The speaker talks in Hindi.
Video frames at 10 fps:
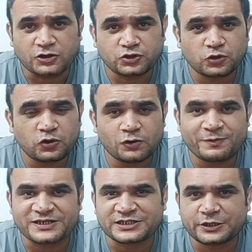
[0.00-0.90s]
और जो
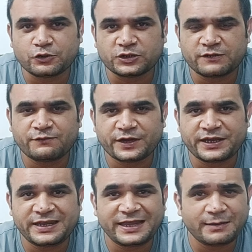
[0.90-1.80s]
लोग पैशनेट होते हैं
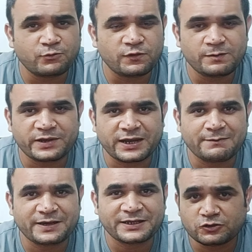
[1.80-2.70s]
वही एक मूवी
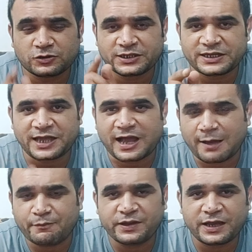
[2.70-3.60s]
बना पाते हैं तो देखिए
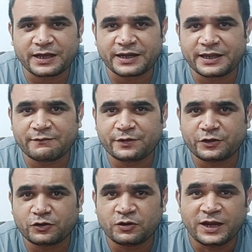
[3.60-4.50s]
आप भी अगर एक
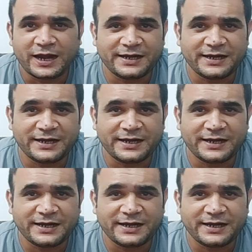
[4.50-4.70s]
वीडियो